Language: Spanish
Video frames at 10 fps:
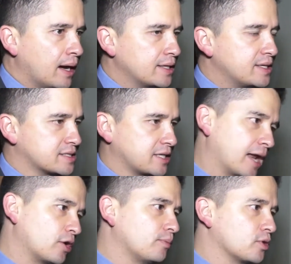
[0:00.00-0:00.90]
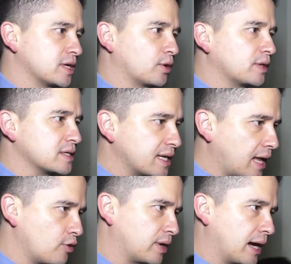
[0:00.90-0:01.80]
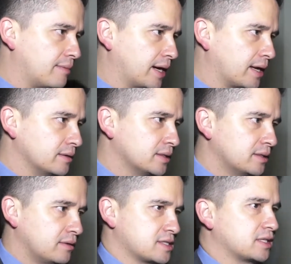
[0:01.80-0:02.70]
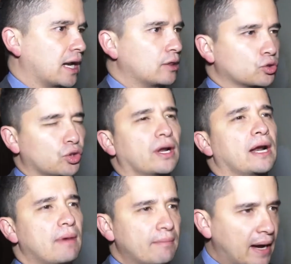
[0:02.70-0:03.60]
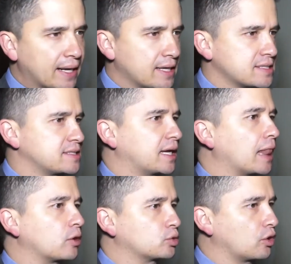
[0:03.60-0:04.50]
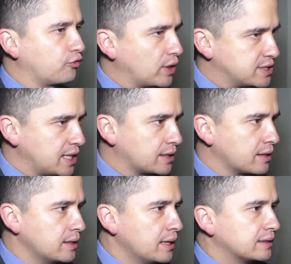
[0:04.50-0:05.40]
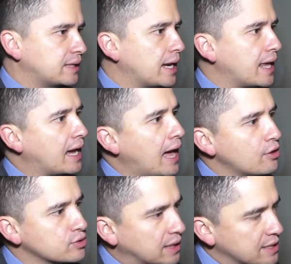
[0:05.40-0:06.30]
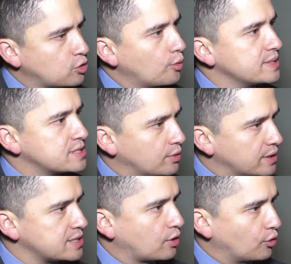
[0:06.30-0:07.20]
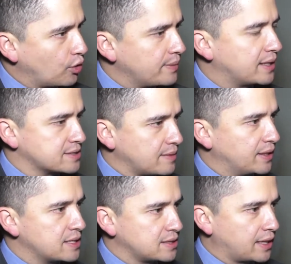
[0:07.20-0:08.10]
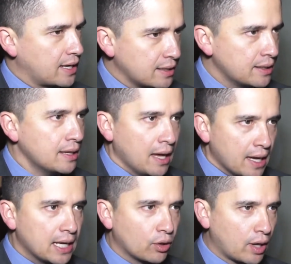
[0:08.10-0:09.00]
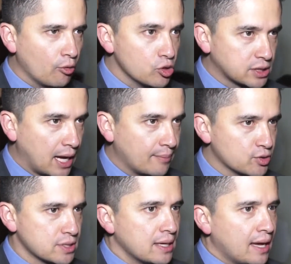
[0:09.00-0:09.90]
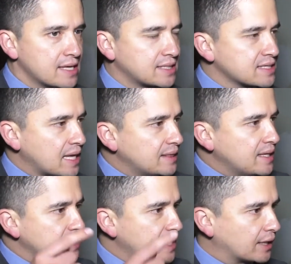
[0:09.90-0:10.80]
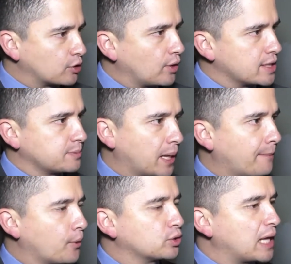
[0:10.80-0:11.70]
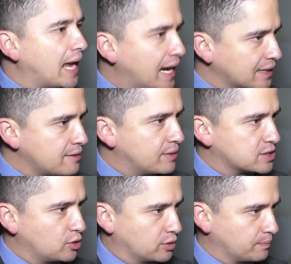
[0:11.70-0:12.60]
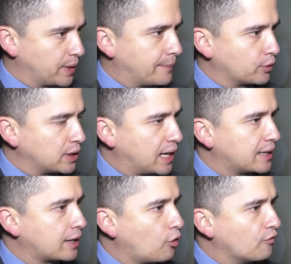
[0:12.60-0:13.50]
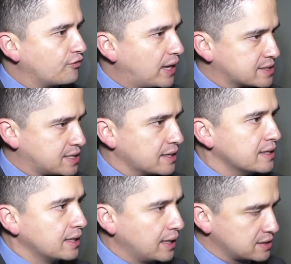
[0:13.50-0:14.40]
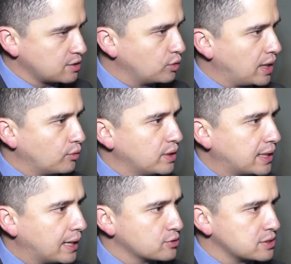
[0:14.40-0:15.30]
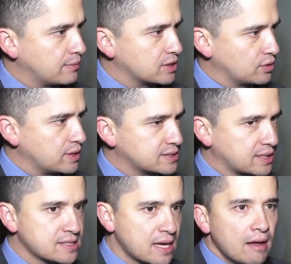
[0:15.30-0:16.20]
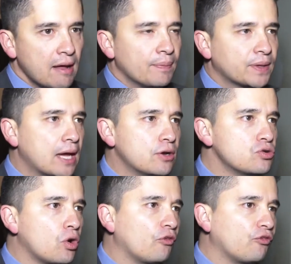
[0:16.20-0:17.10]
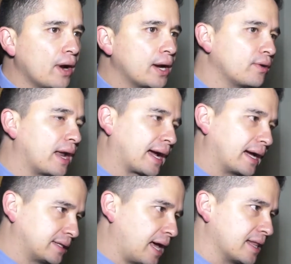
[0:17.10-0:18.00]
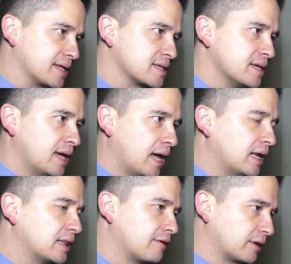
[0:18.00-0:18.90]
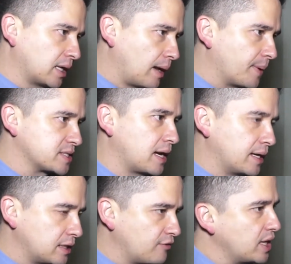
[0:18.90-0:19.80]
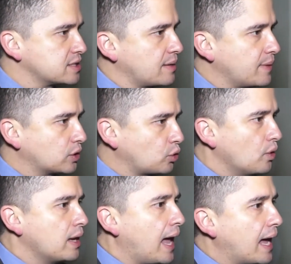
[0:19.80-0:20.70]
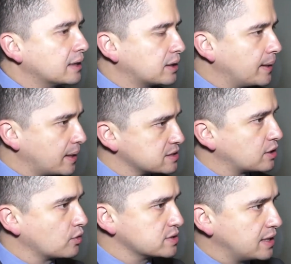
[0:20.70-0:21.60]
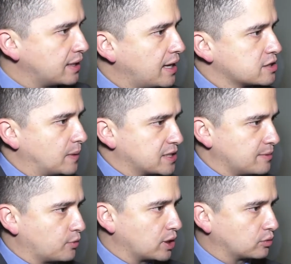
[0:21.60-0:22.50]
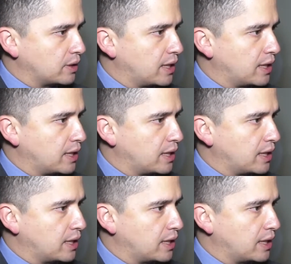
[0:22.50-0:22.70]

Allí estarán los voceros de Senado y Cámara, estará el doctor Germán Vargas, estará el doctor Flachard, delegados de las comisiones económicas también estarán. Y lo que buscamos es que esas líneas rojas para proteger la inversión, para proteger la confianza y la seguridad jurídica de los inversionistas, que no fueron acatadas en el debate de la pasada ley de financiamiento entren a ser consideradas para este proyecto de